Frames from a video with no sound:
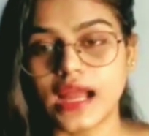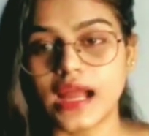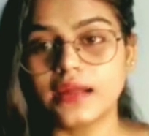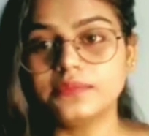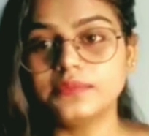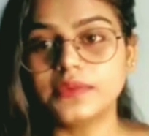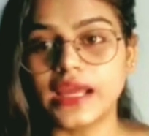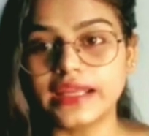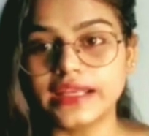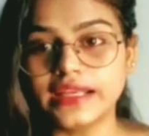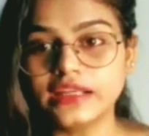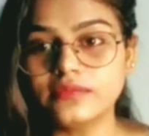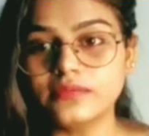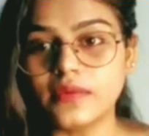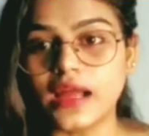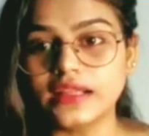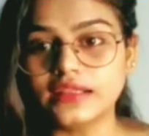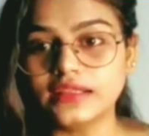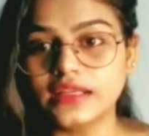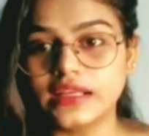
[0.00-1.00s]
आप डायरेक्ट
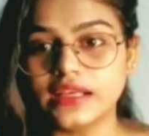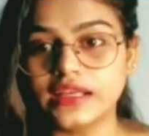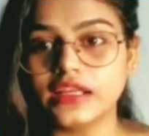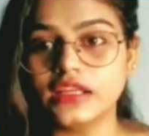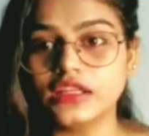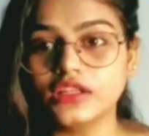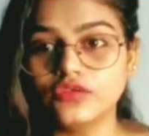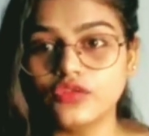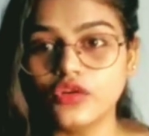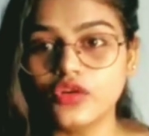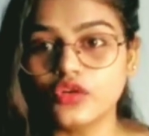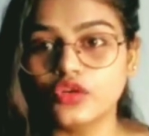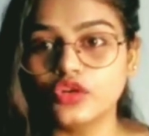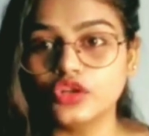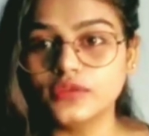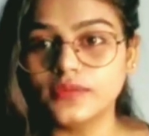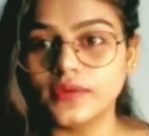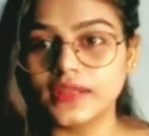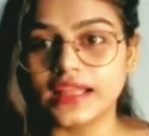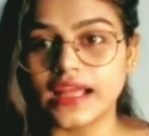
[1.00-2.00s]
बात करेंगे तो वो
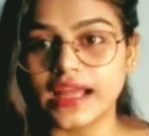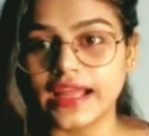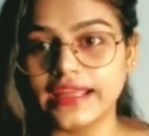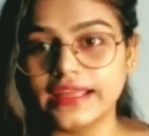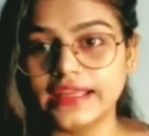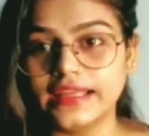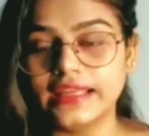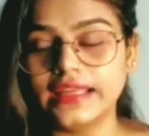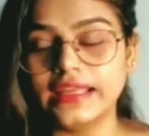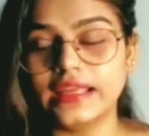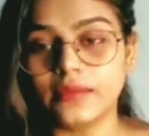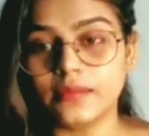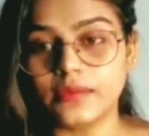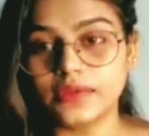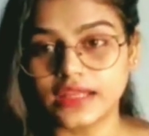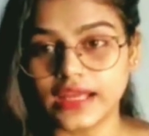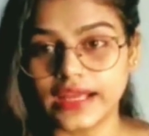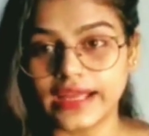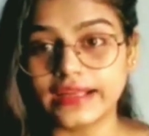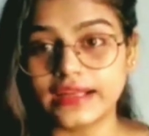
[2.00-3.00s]
खुद बताएगी या
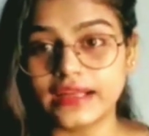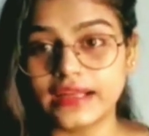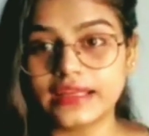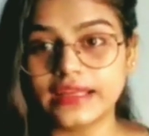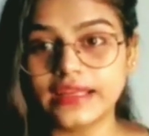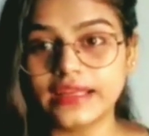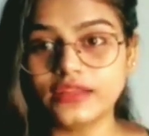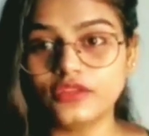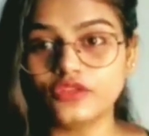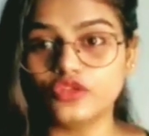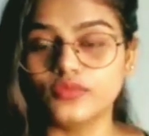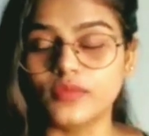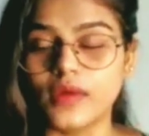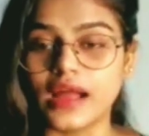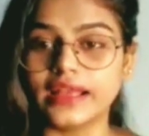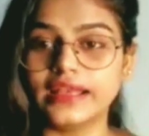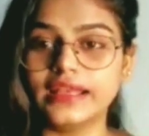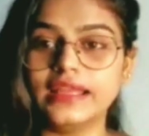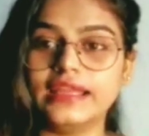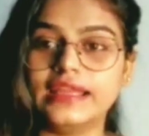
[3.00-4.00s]
बताएगा कि
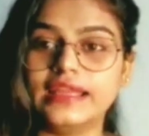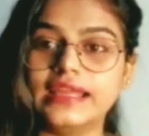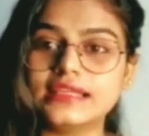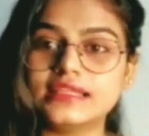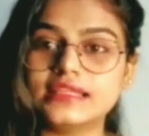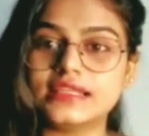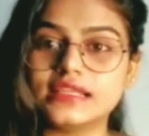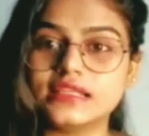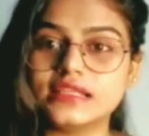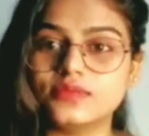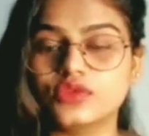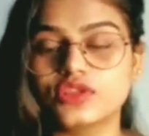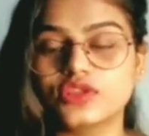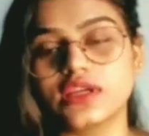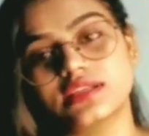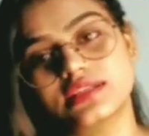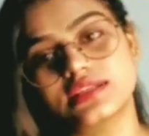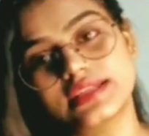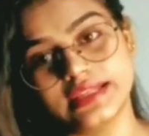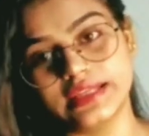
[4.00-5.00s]
तुम्हारी ये चीज़ मुझे
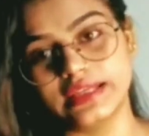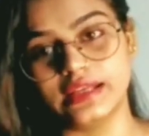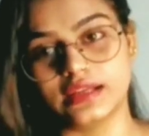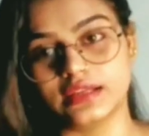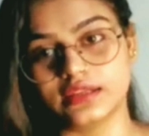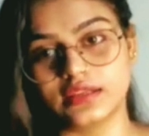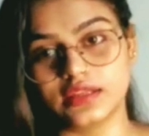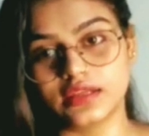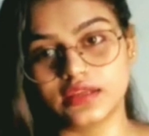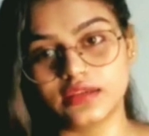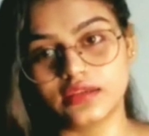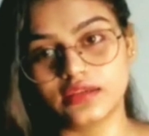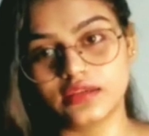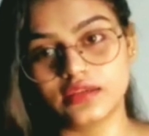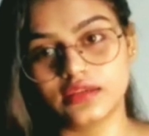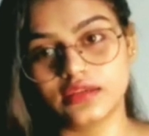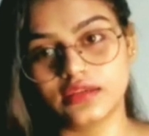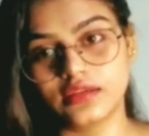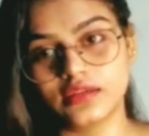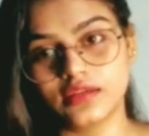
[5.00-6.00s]
अच्छी नहीं
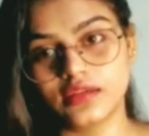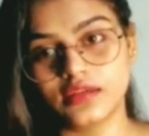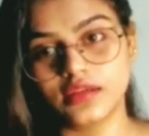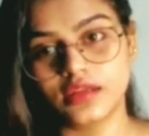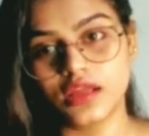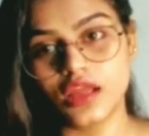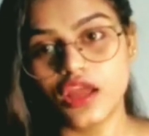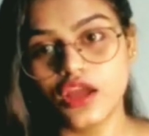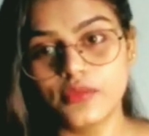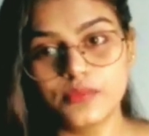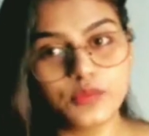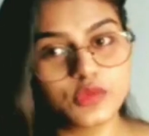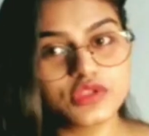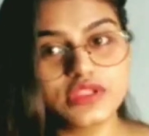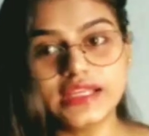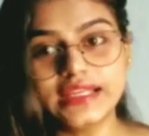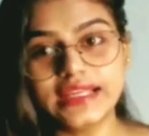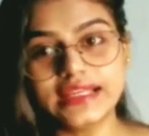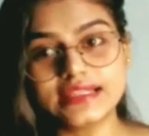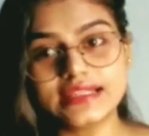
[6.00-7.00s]
लगती
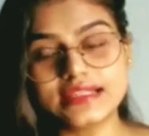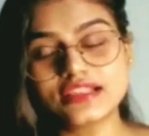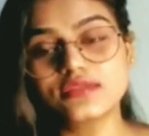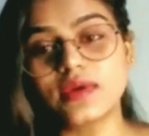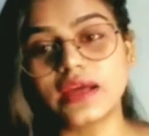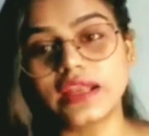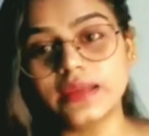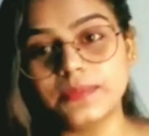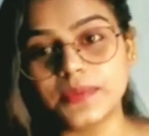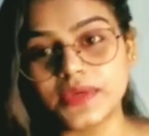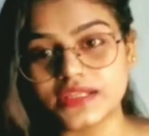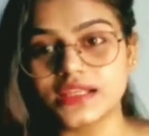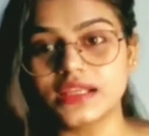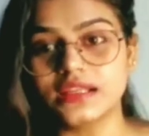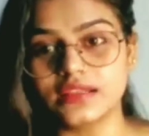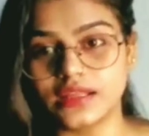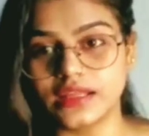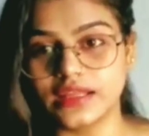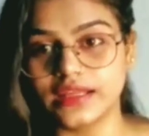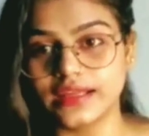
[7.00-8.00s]
मुझे ये चीज़ तुम्हारी
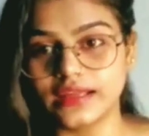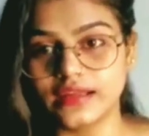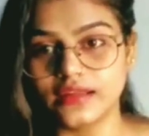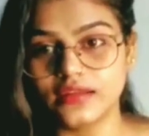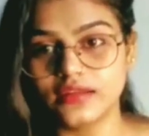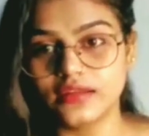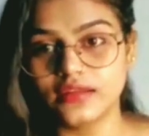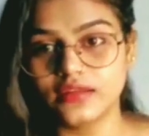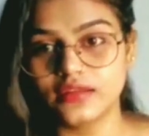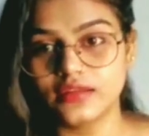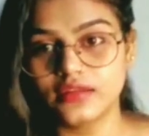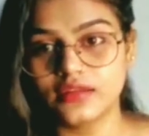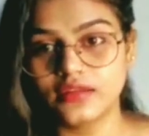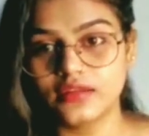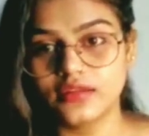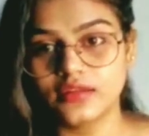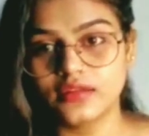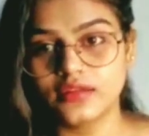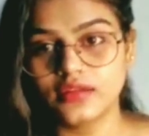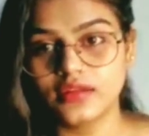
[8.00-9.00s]
पसंद नहीं
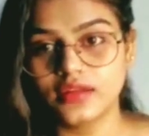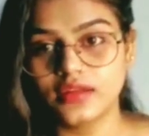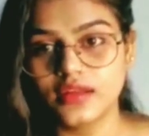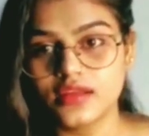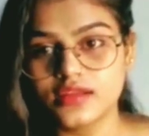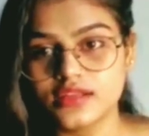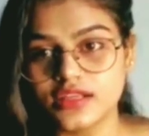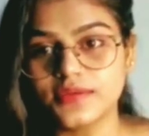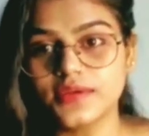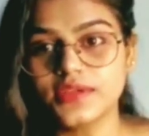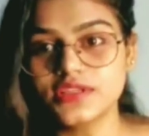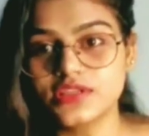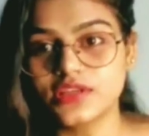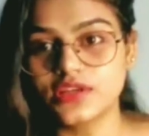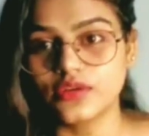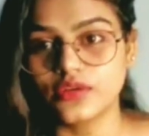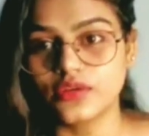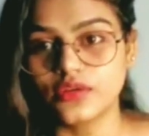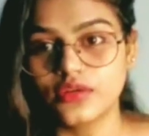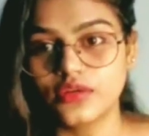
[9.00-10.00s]
है समझ
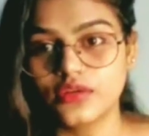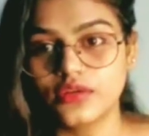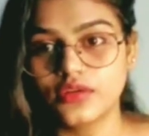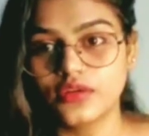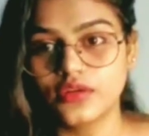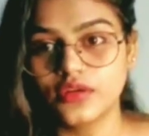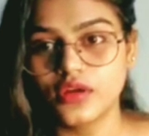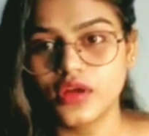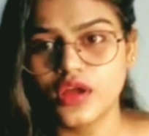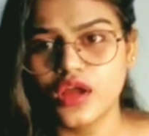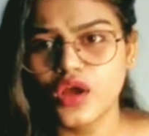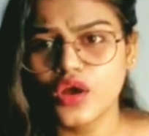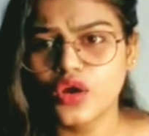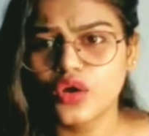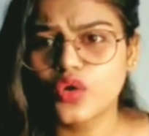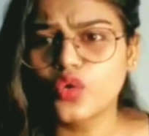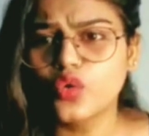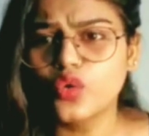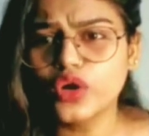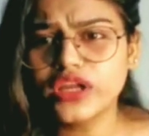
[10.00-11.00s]
रहे
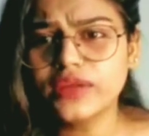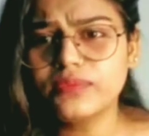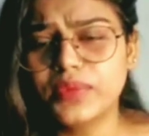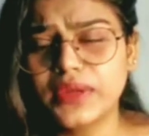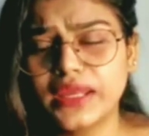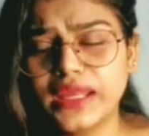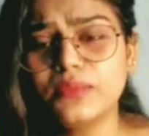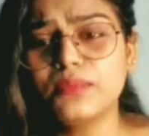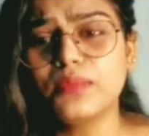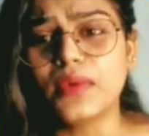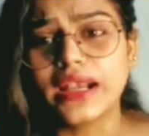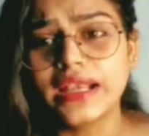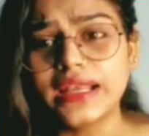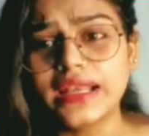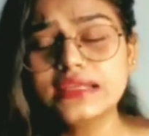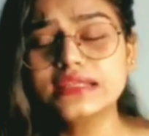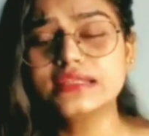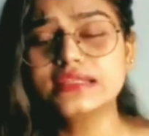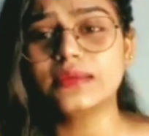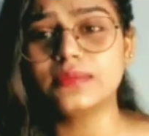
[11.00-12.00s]
हो कोई भी
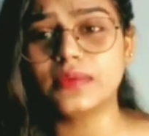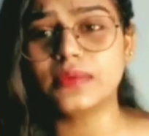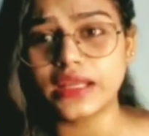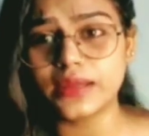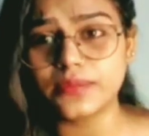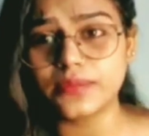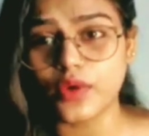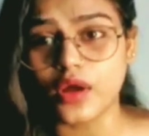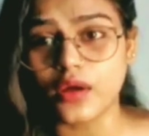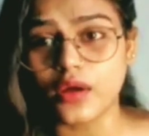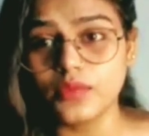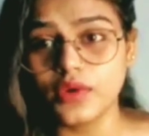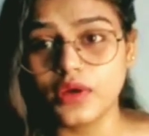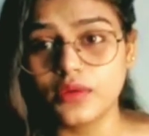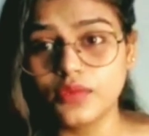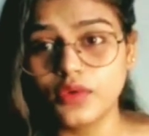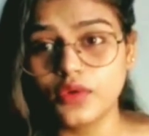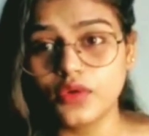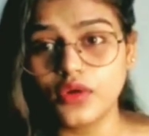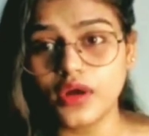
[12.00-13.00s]
बड़ी से बड़ी
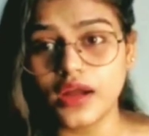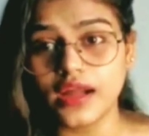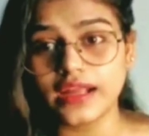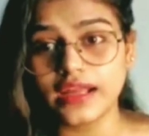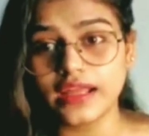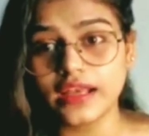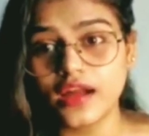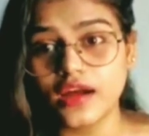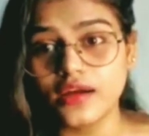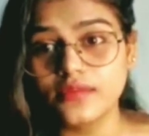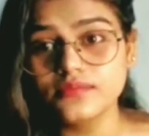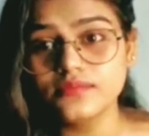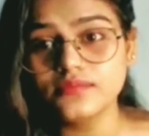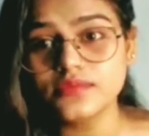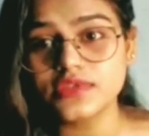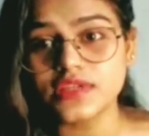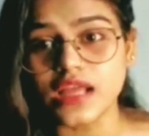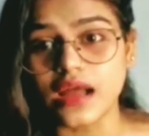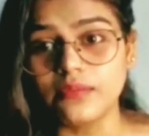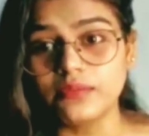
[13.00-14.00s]
प्रॉब्लम हो अगर हम
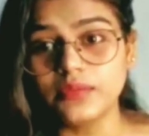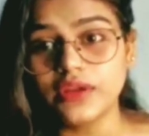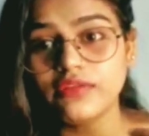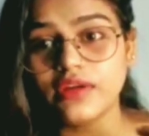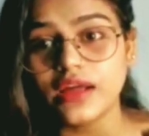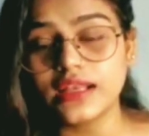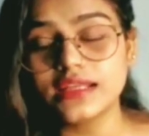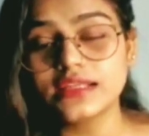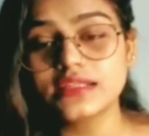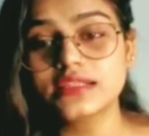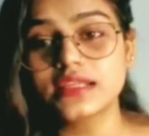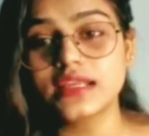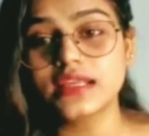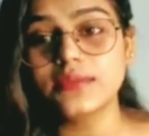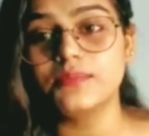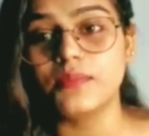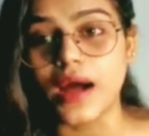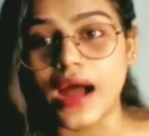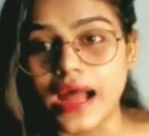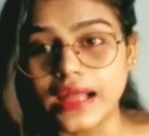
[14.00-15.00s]
सामने वाले से
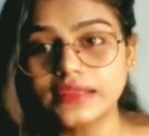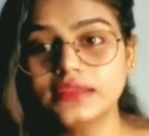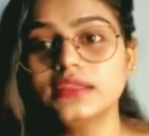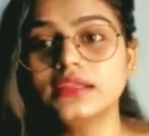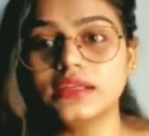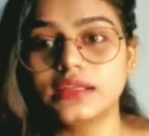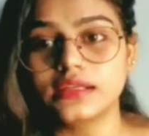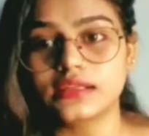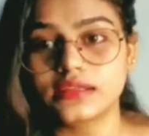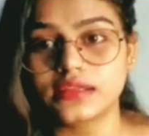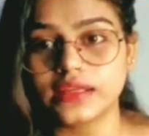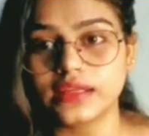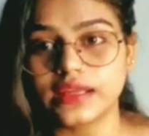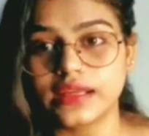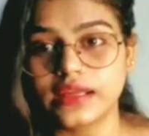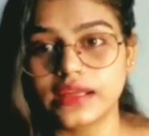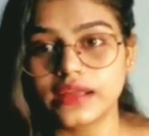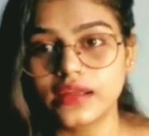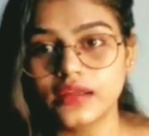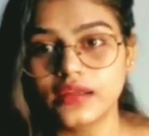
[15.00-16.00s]
बात करते
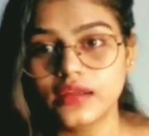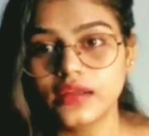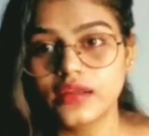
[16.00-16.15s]
हैं